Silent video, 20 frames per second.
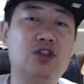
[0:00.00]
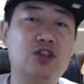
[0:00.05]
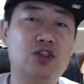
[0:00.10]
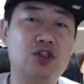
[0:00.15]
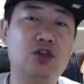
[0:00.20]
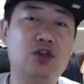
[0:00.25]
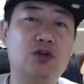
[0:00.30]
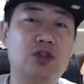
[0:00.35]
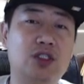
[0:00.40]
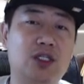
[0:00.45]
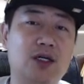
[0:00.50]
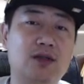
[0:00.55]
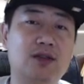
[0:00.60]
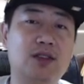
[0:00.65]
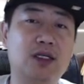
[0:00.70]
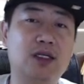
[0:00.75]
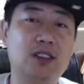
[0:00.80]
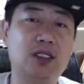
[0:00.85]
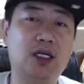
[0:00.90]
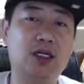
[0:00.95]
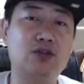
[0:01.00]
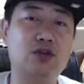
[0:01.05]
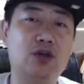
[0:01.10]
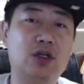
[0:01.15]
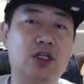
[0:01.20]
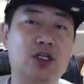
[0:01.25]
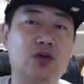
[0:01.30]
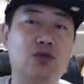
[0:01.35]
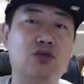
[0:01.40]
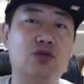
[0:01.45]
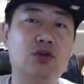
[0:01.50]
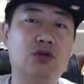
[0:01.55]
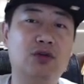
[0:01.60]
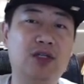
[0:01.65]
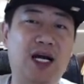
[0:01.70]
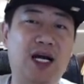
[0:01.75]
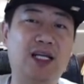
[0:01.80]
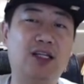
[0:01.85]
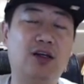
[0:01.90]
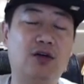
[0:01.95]
只有上层掌权人物有
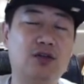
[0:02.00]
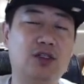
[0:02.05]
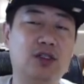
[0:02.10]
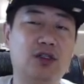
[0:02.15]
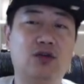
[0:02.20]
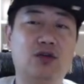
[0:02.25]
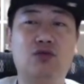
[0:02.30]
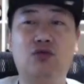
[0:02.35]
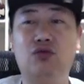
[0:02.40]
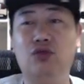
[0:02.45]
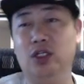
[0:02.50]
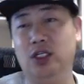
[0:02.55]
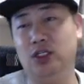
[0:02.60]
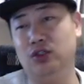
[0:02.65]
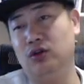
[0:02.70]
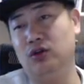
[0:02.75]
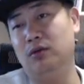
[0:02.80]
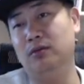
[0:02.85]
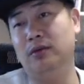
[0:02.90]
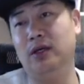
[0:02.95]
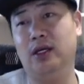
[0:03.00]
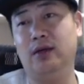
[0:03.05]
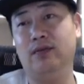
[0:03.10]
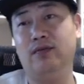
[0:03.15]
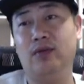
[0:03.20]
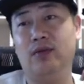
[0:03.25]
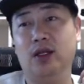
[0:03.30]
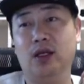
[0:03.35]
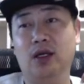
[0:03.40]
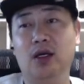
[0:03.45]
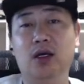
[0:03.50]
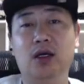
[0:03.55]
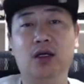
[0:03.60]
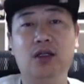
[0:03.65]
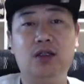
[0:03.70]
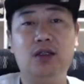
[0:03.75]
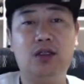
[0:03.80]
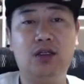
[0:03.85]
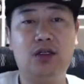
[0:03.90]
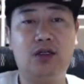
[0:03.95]
压倒性的武力装备。
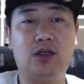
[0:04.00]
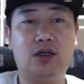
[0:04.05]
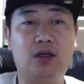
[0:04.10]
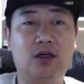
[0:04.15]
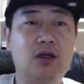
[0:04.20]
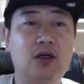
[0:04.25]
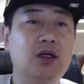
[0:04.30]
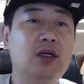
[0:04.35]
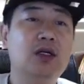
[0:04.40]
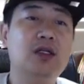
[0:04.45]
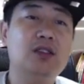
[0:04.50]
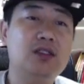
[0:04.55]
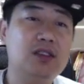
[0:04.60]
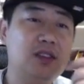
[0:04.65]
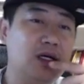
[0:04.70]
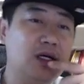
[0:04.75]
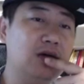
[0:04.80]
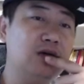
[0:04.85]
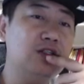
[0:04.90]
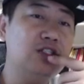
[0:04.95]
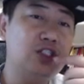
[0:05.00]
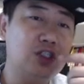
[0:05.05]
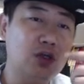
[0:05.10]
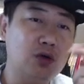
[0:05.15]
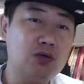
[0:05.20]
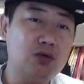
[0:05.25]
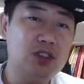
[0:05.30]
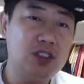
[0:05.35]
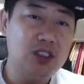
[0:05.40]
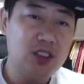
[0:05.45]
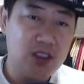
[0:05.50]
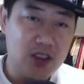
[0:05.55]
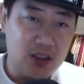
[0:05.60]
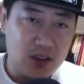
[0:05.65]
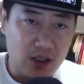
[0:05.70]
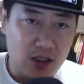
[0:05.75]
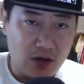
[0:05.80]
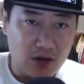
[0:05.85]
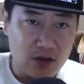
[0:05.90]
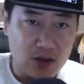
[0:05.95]
第二，将收集
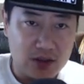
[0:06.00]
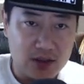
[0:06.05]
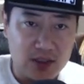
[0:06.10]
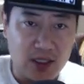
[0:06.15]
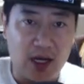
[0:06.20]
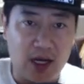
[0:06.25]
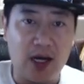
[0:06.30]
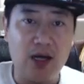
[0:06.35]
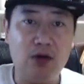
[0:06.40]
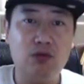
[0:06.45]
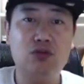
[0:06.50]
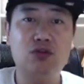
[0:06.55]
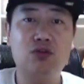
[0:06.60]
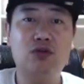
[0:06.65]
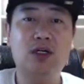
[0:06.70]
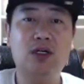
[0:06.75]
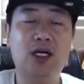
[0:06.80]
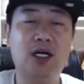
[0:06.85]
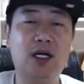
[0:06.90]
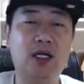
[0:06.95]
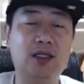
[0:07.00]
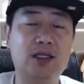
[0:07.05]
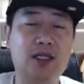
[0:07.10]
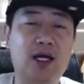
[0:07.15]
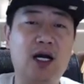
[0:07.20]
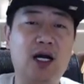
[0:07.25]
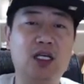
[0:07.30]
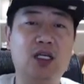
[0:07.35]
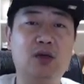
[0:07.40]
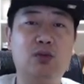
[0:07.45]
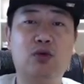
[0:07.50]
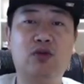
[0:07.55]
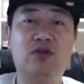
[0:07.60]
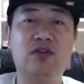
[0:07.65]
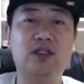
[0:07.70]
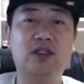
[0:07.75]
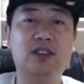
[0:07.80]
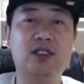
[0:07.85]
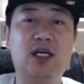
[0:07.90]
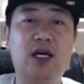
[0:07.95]
得到的财物中很大一部
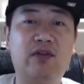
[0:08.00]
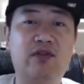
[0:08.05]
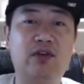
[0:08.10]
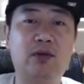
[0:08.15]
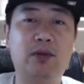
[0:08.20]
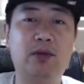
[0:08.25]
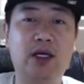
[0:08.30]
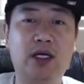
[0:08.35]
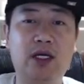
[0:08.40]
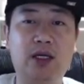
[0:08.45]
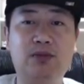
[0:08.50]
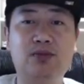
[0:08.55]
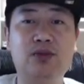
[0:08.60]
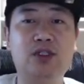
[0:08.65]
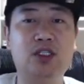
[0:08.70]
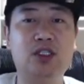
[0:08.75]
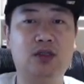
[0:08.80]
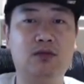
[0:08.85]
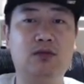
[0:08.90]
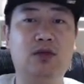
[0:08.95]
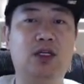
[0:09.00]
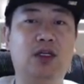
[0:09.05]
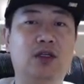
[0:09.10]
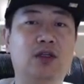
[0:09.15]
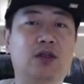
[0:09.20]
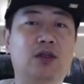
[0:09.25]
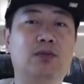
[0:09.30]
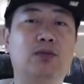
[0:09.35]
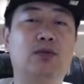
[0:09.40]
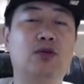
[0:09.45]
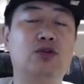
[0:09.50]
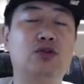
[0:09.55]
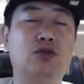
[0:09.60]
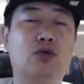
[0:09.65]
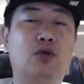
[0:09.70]
分再分配给平民以博取